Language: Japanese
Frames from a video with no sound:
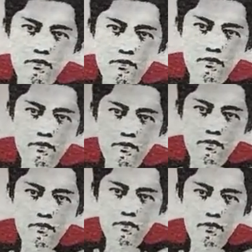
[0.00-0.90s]
これは
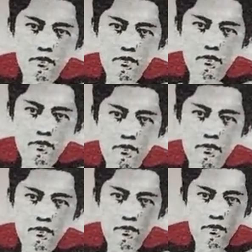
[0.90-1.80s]
からかってんのか、
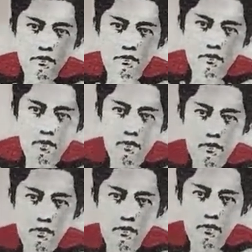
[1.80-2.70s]
ひどちゃんを。
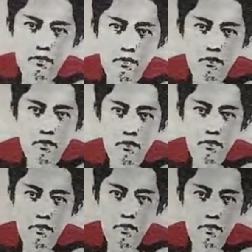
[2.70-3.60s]
ふみらん
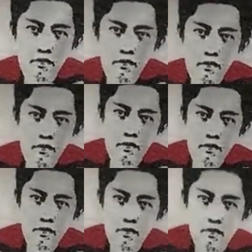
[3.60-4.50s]
を。
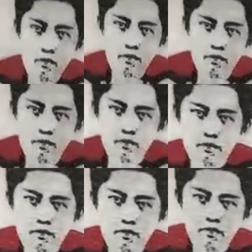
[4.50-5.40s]
これ
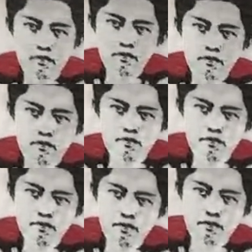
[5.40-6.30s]
は大
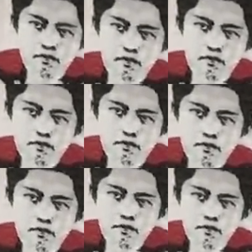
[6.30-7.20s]
阪、
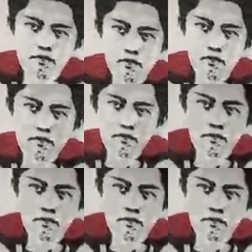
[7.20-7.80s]
あ天し、